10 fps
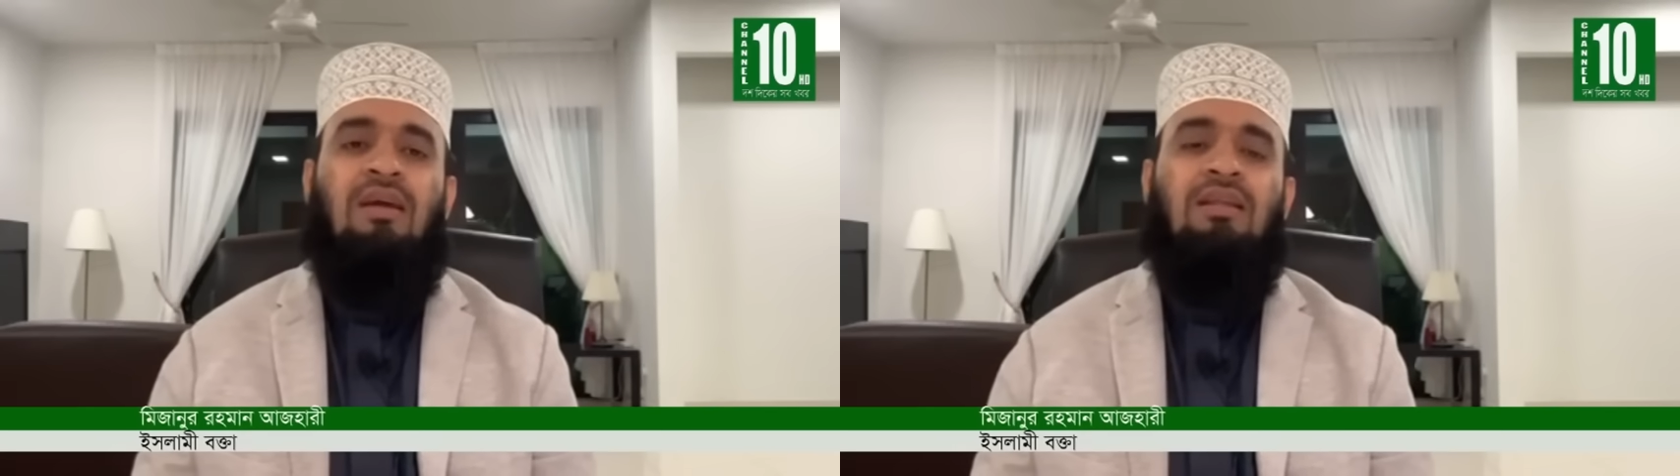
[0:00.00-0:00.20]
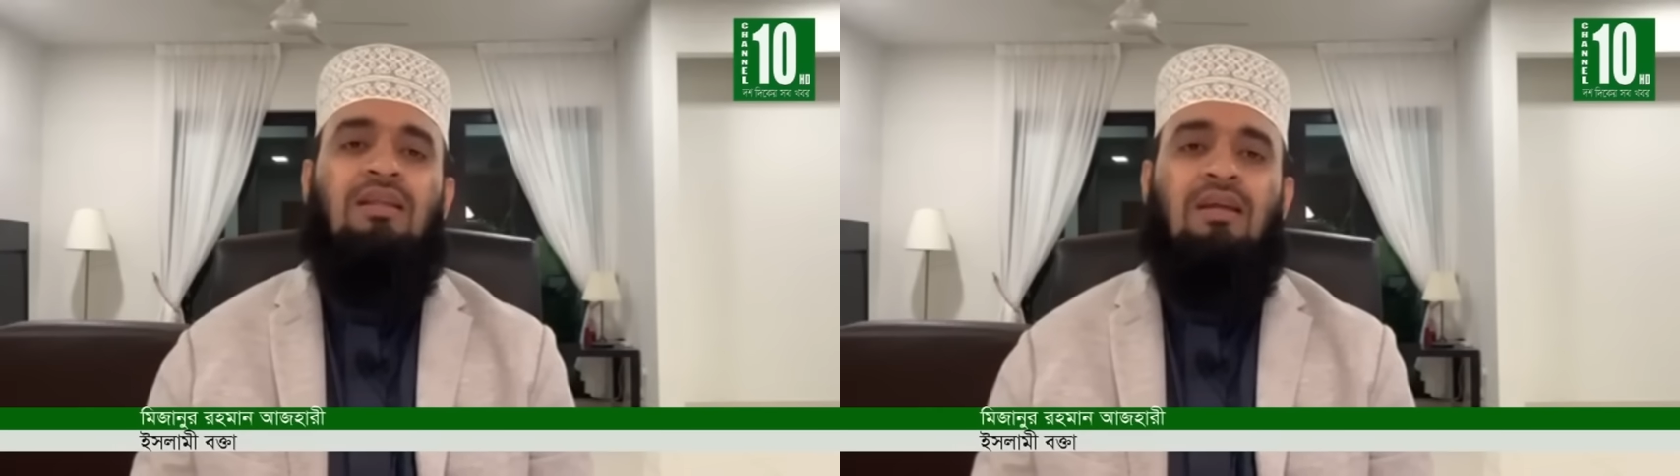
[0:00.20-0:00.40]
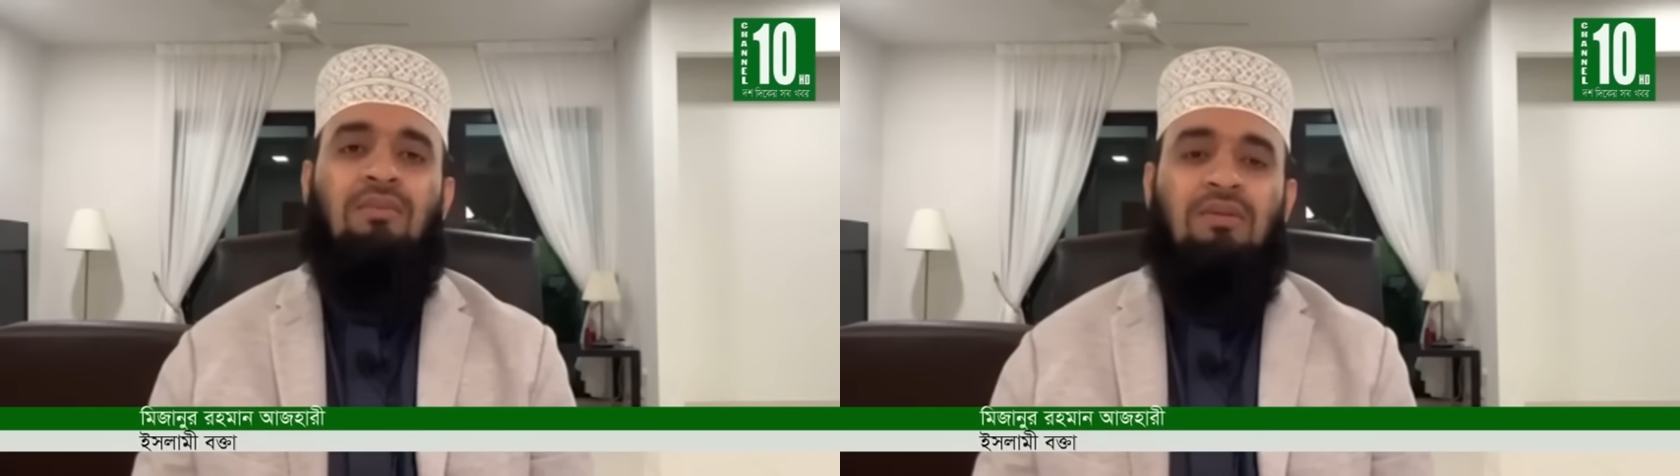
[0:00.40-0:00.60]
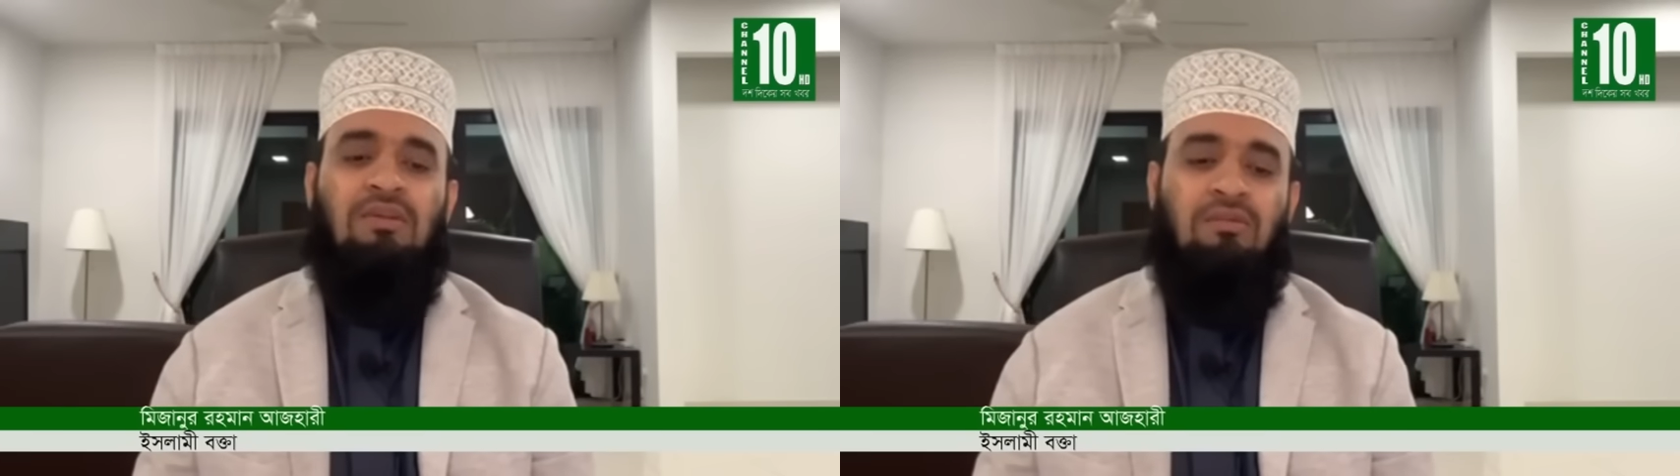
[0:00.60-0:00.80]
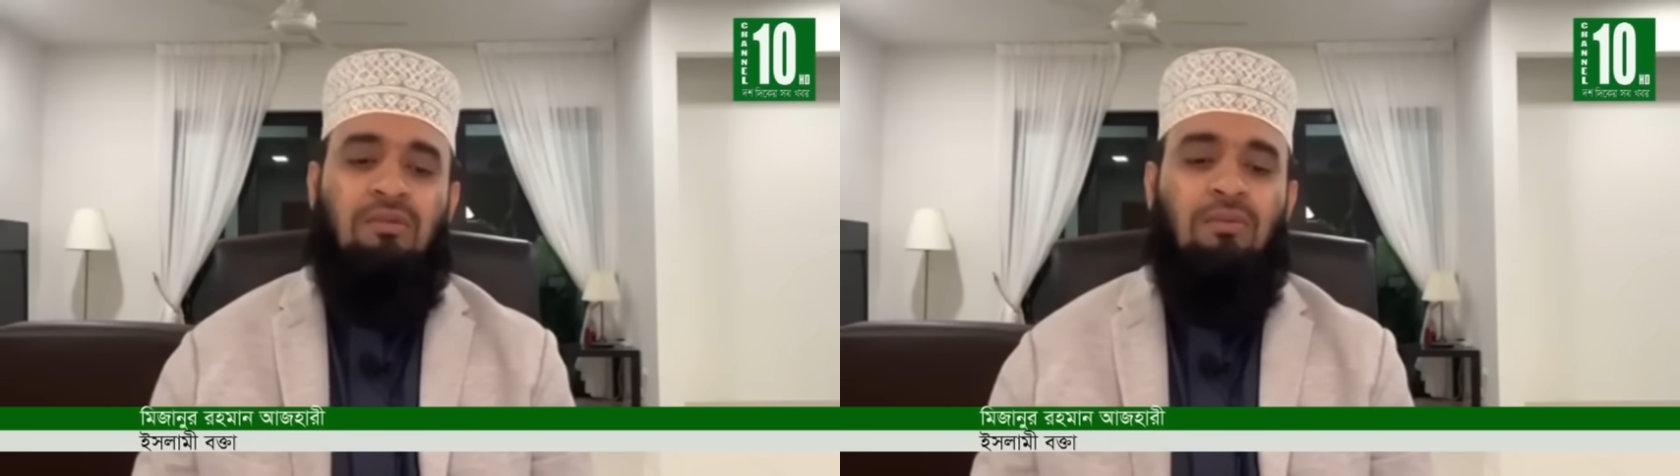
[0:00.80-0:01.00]
এদেরকে আমরা
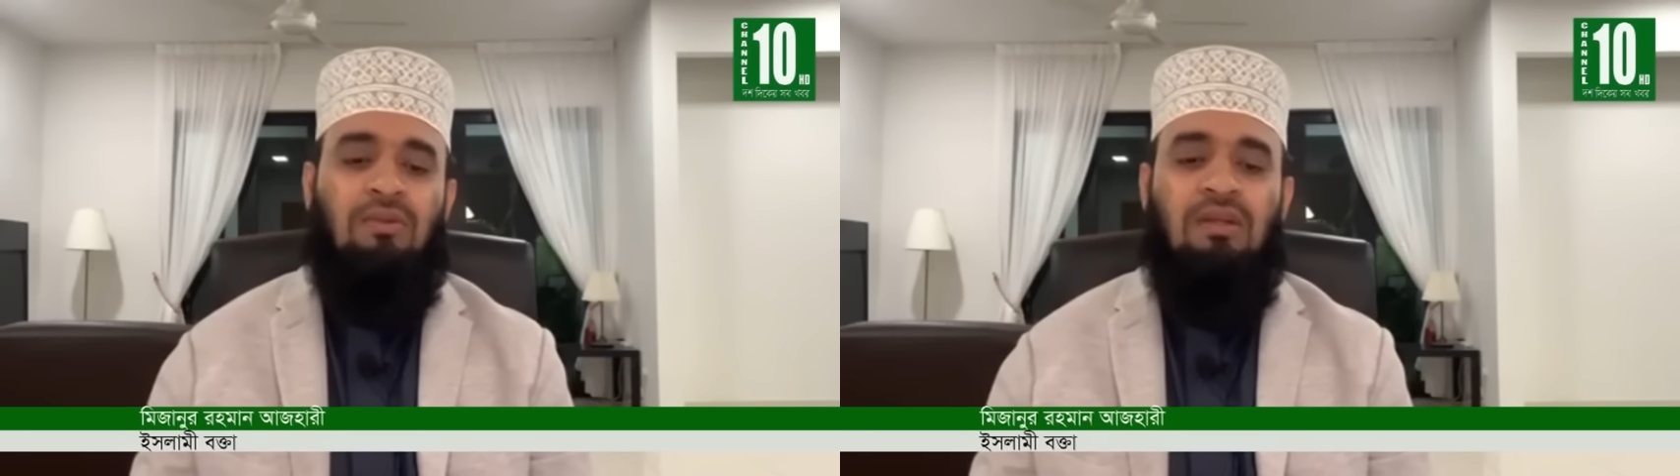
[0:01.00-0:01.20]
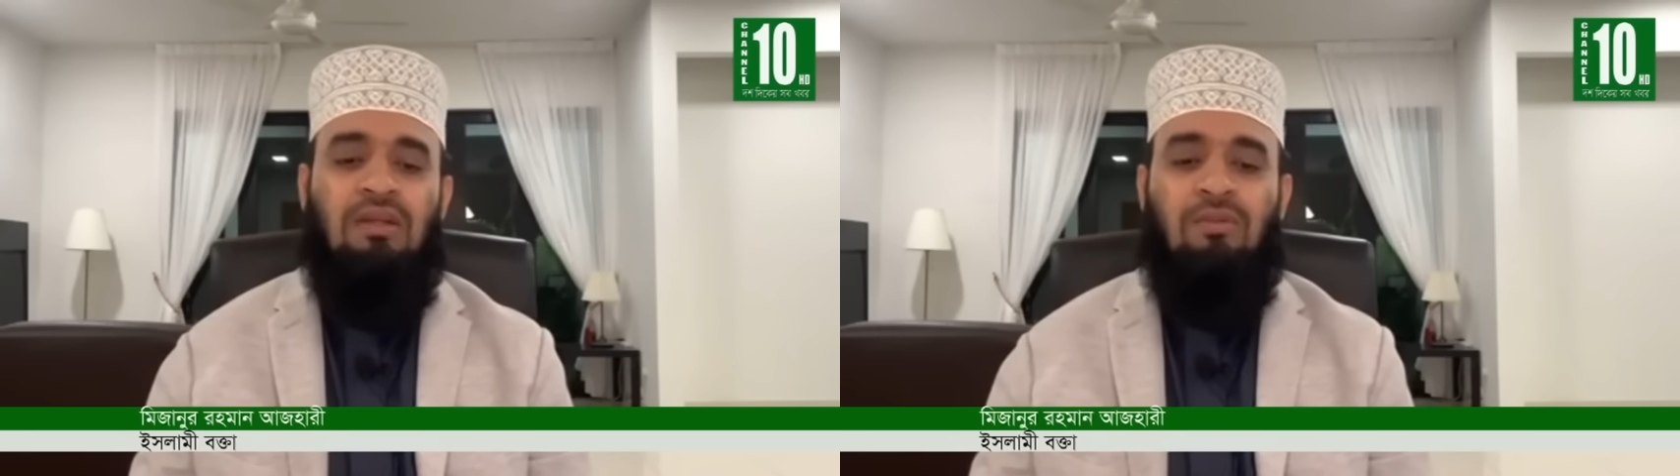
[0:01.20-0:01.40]
দিতে পারবো তিন